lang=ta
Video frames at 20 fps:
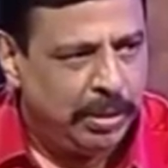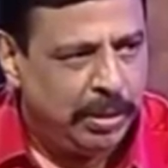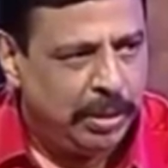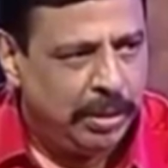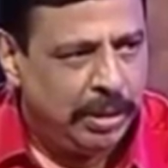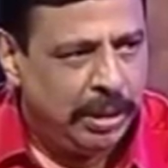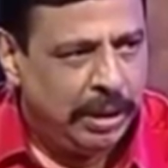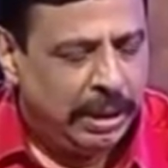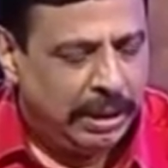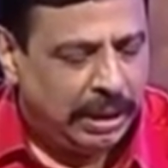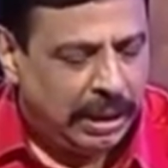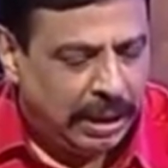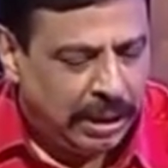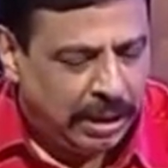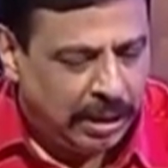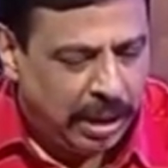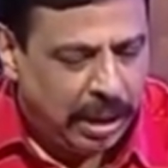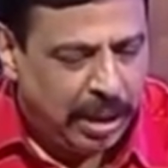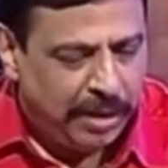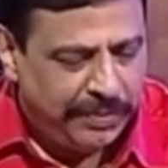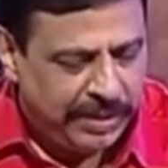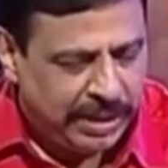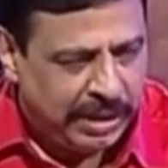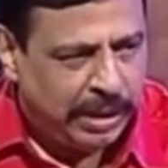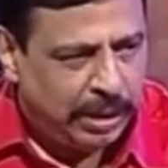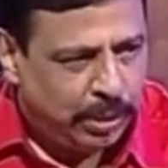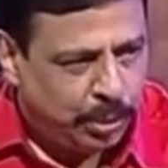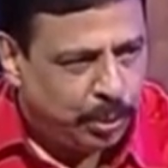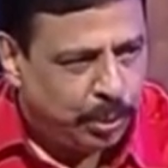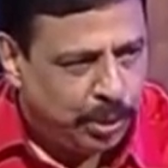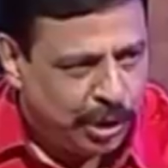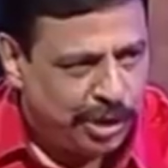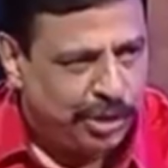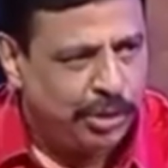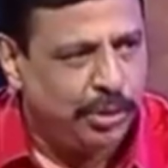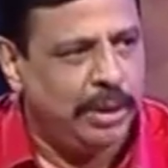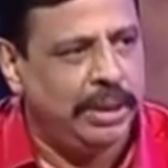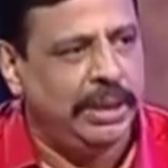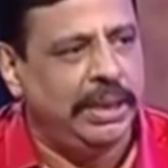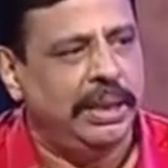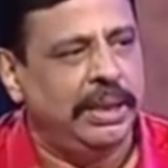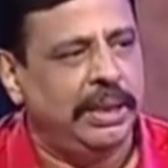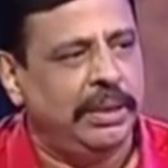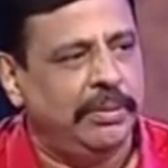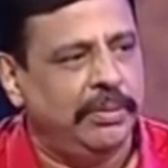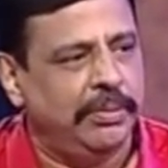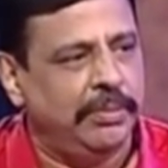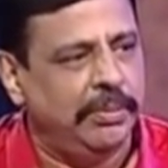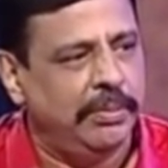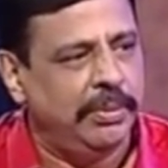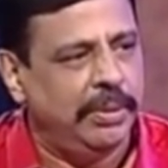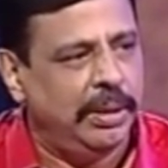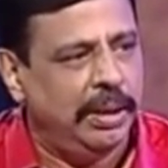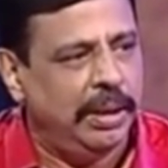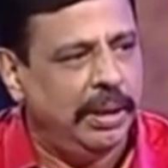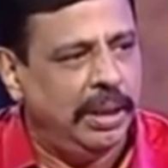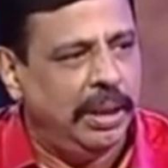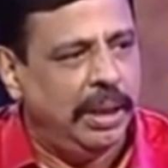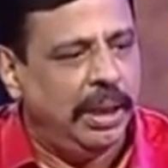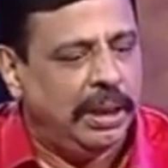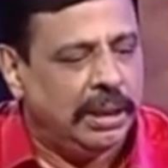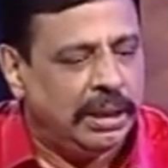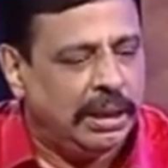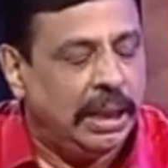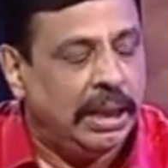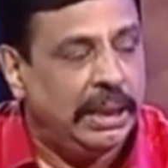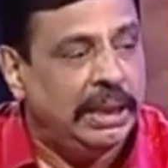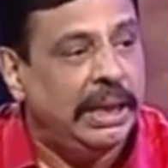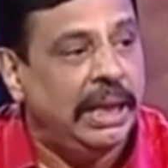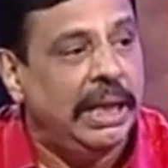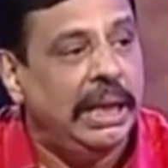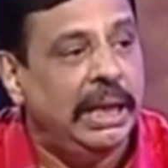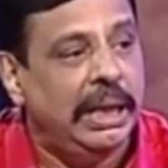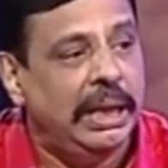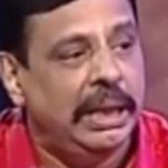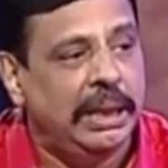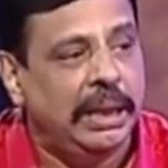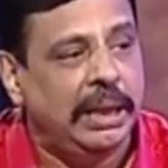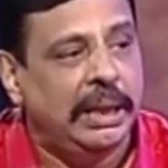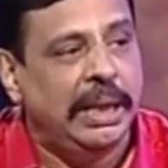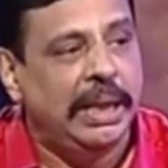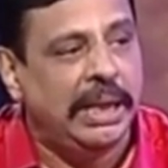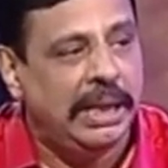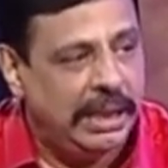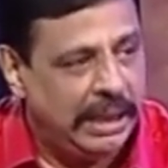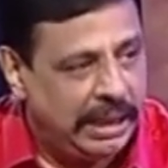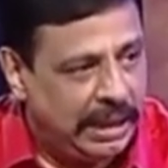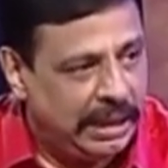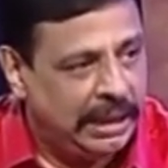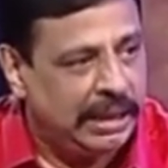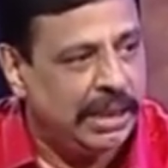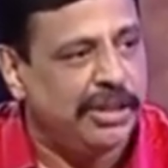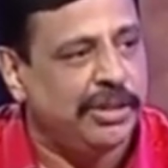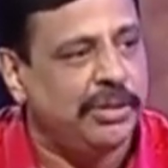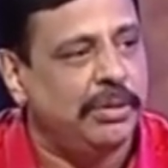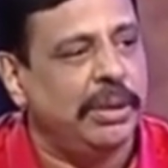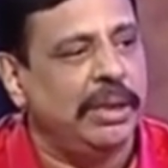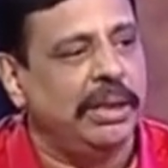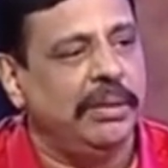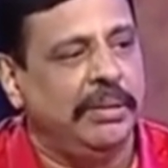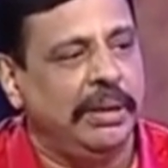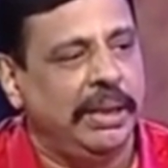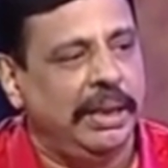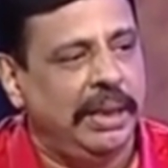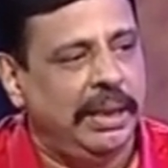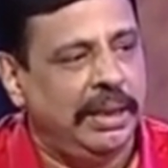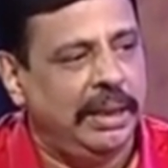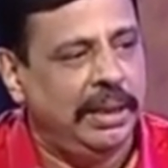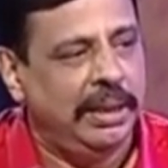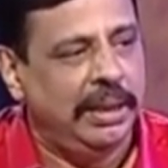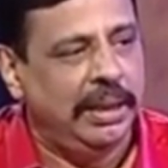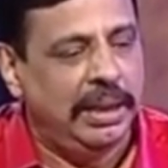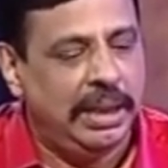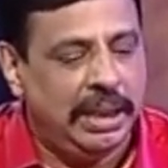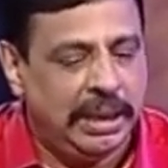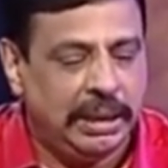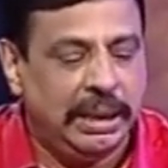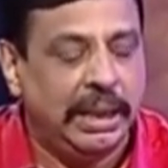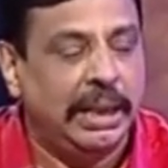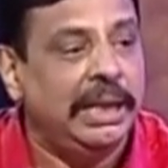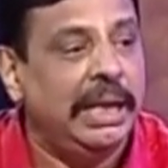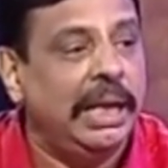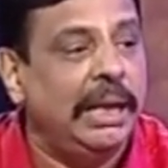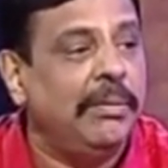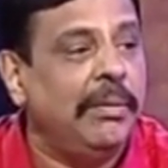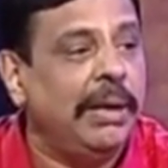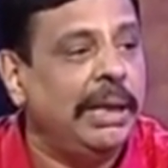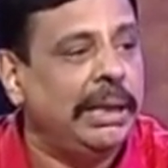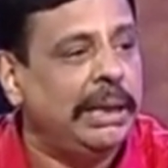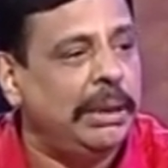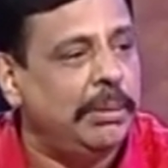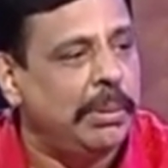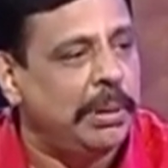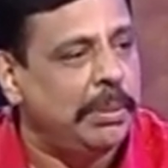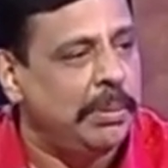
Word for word: இல்லையோ என் ஆஃபீஸ்லேயே நான் அதை டெஸ்ட் பண்ணி பார்த்துருக்கேன் நான் அவனுக்கு தட்டில் ரெண்டு இட்லியை அவனுக்கு வச்சு கொடுத்தேன் அவனுக்கு தட்லேயே அவன் வாந்தி